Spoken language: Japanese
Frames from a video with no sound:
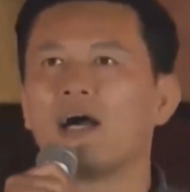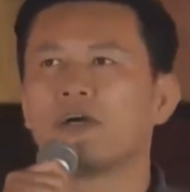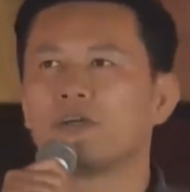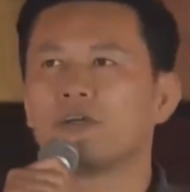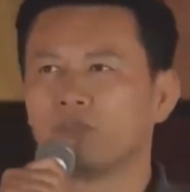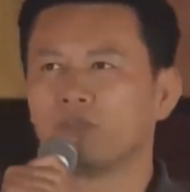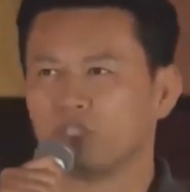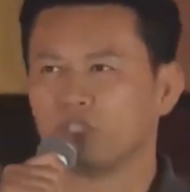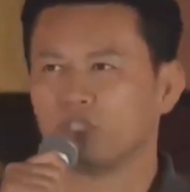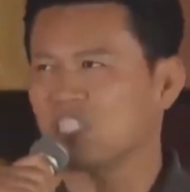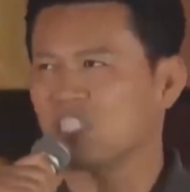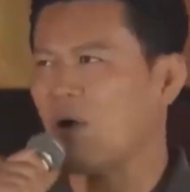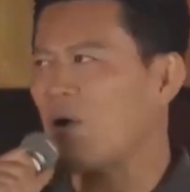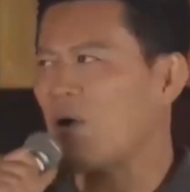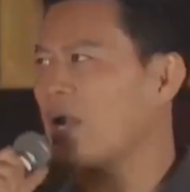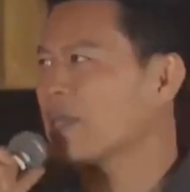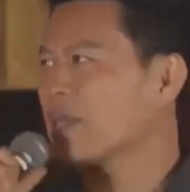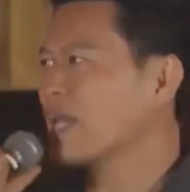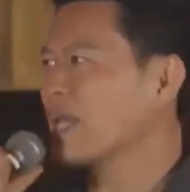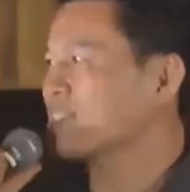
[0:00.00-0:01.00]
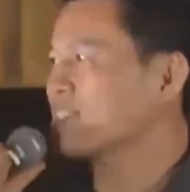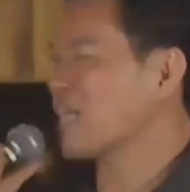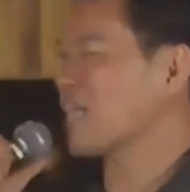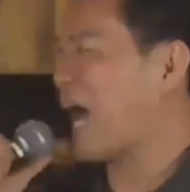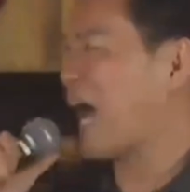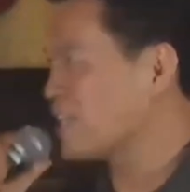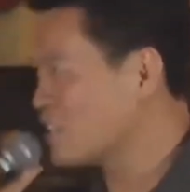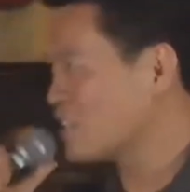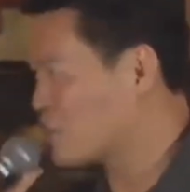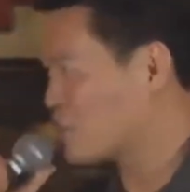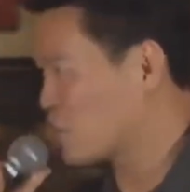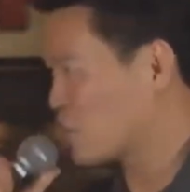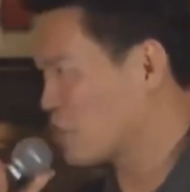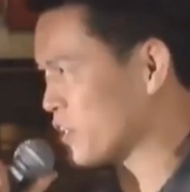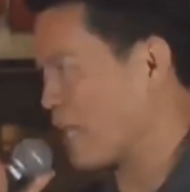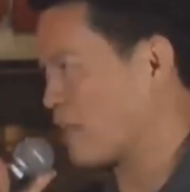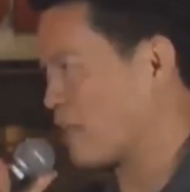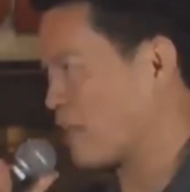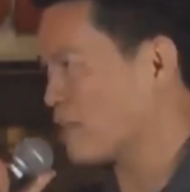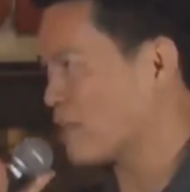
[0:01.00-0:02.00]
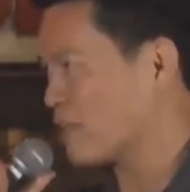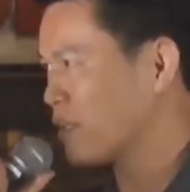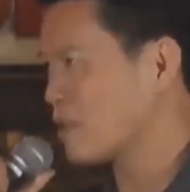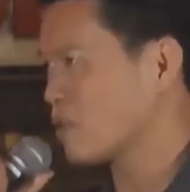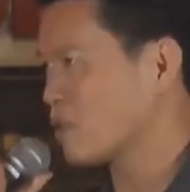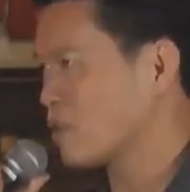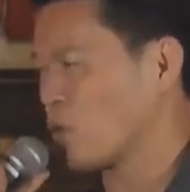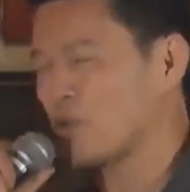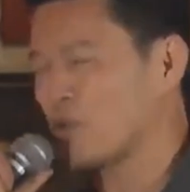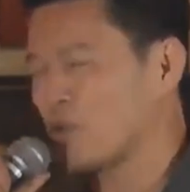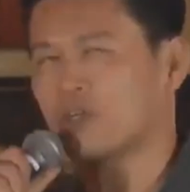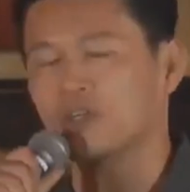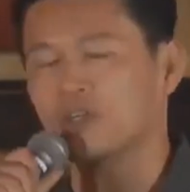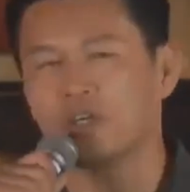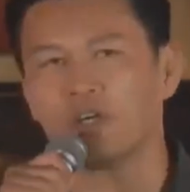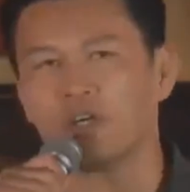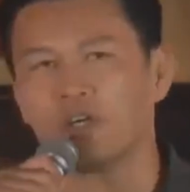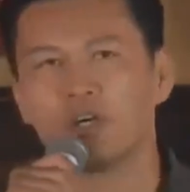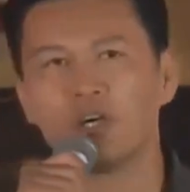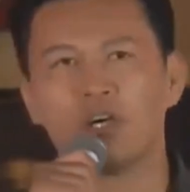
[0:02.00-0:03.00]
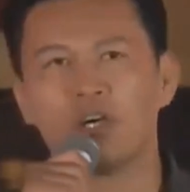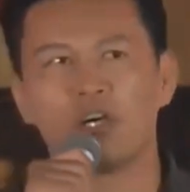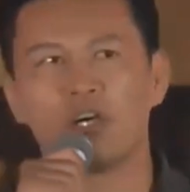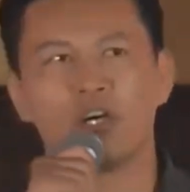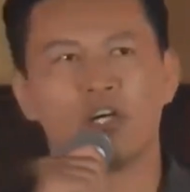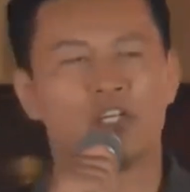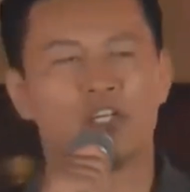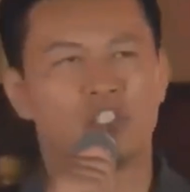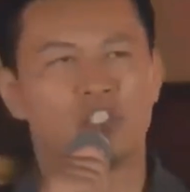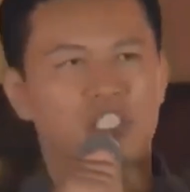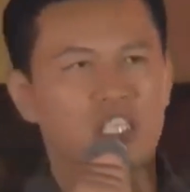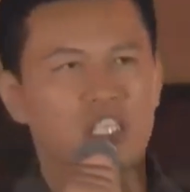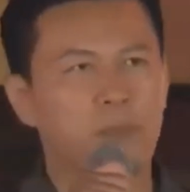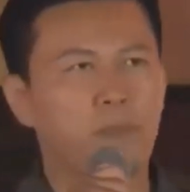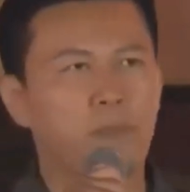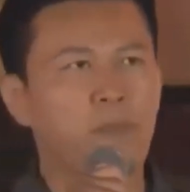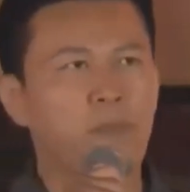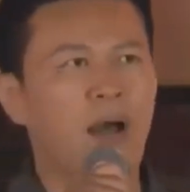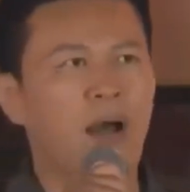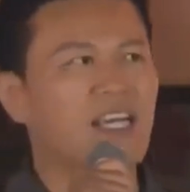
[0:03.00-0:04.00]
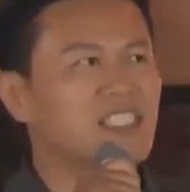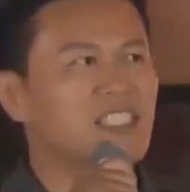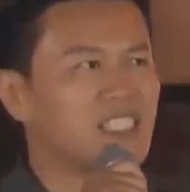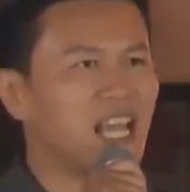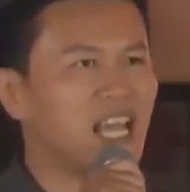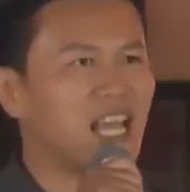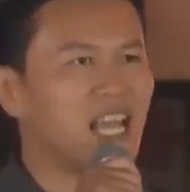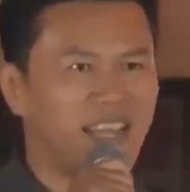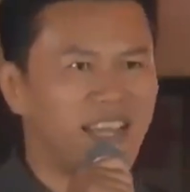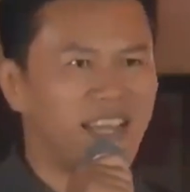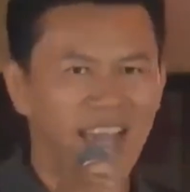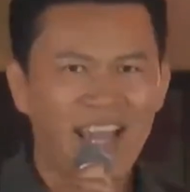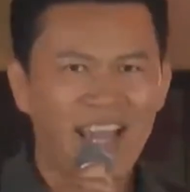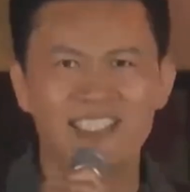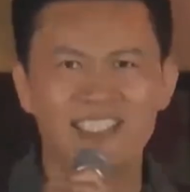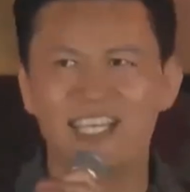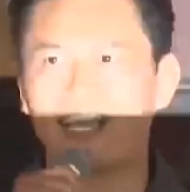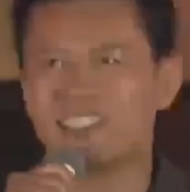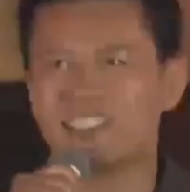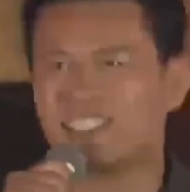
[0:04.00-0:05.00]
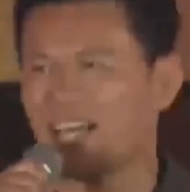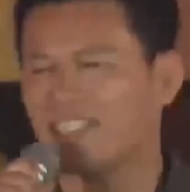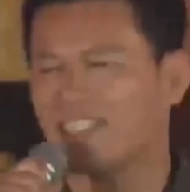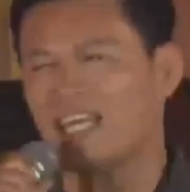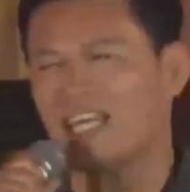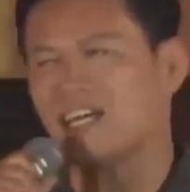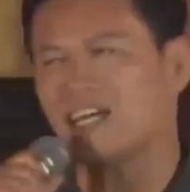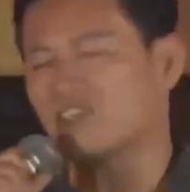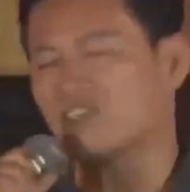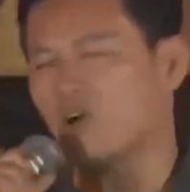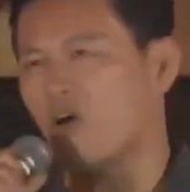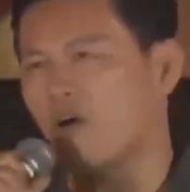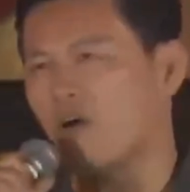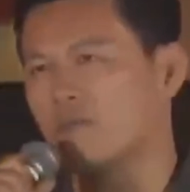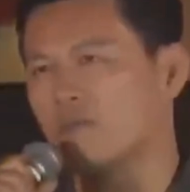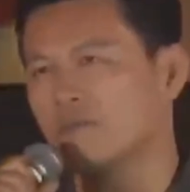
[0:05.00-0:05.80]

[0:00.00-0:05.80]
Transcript: 失われた30年という失敗した経済政策の